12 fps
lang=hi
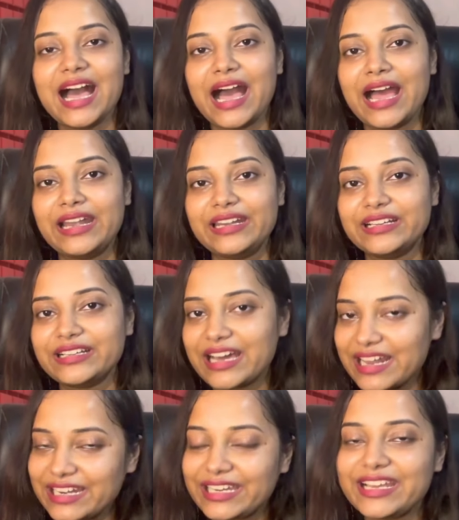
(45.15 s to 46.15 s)
एंड
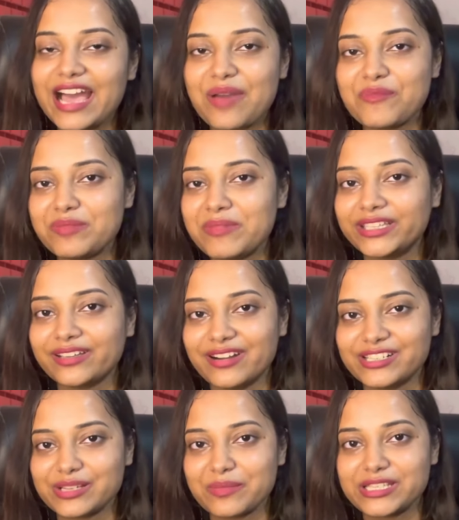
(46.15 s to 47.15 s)
करंटली आई एम इन माई
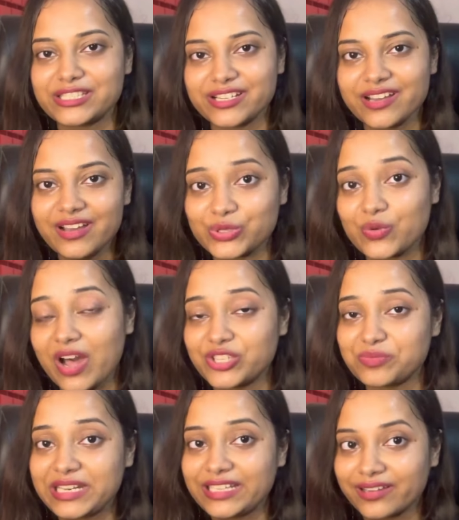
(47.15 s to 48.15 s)
थर्ड सेमेस्टर सो आज
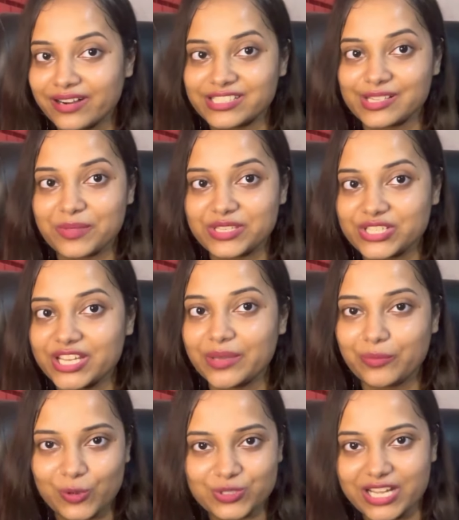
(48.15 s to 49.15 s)
मेरी थर्ड सेमेस्टर की
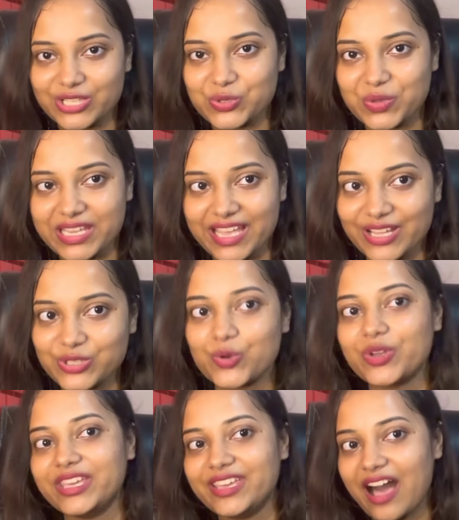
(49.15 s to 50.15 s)
बुक्स आ चुकी हैं जो
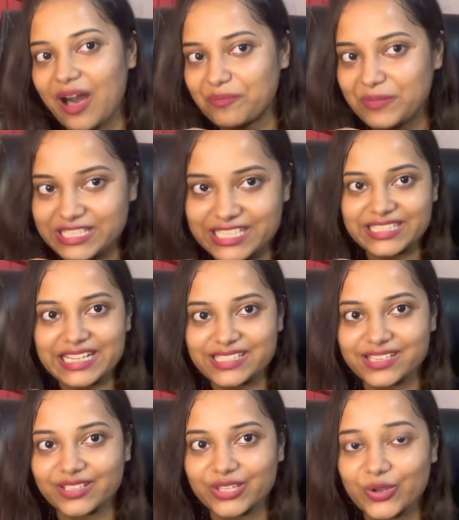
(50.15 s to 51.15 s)
कि आप पीछे देख
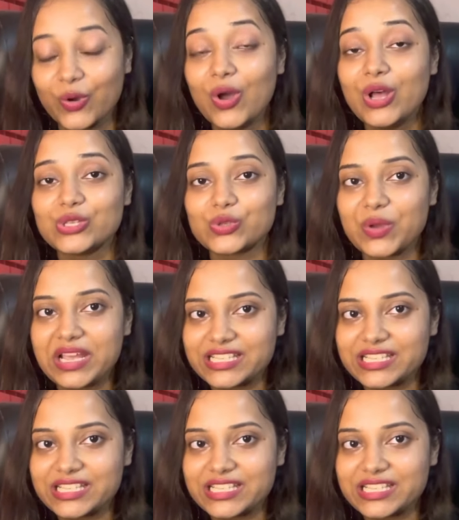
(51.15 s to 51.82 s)
सकते हो सो so,